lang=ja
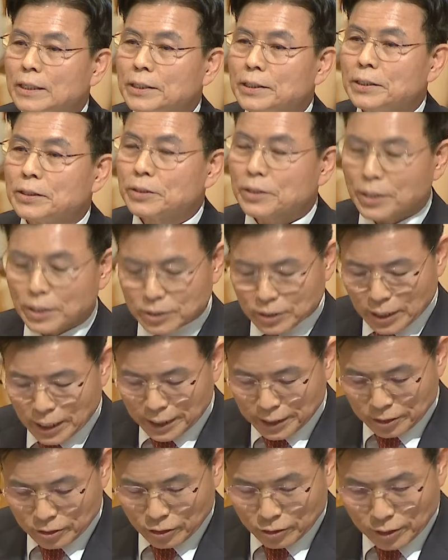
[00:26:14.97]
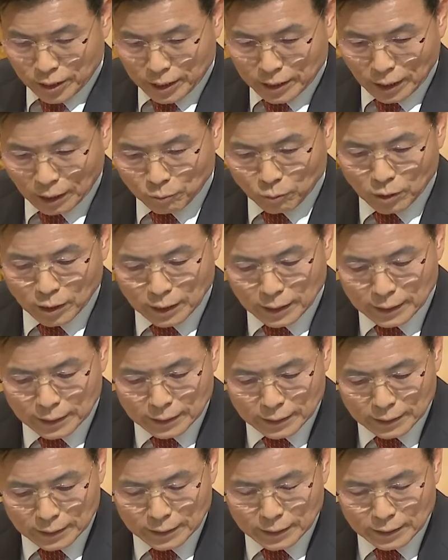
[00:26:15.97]
いそういたします」とそ
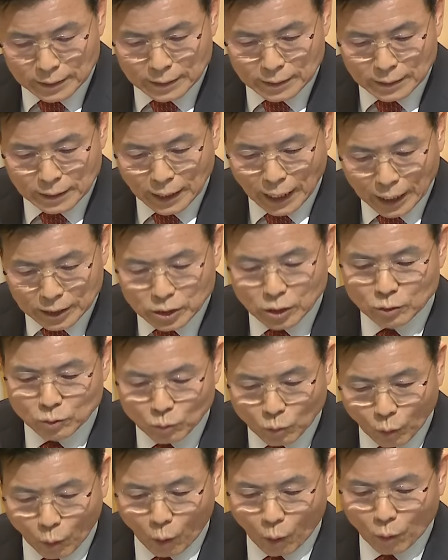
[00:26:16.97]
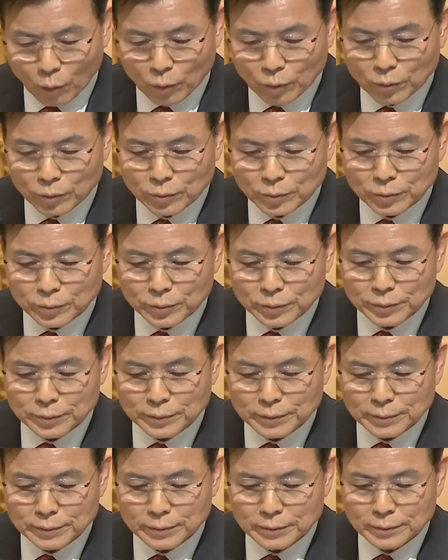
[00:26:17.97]
の場で返事をさ
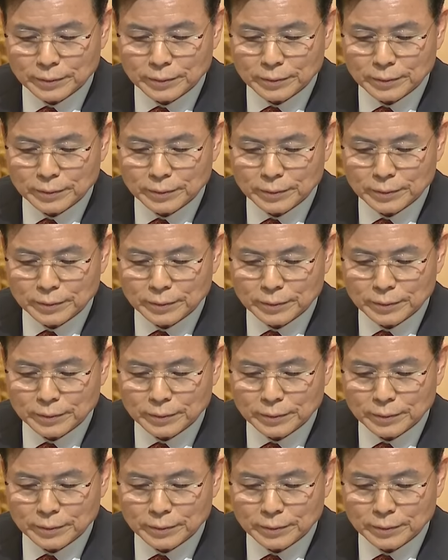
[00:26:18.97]
れ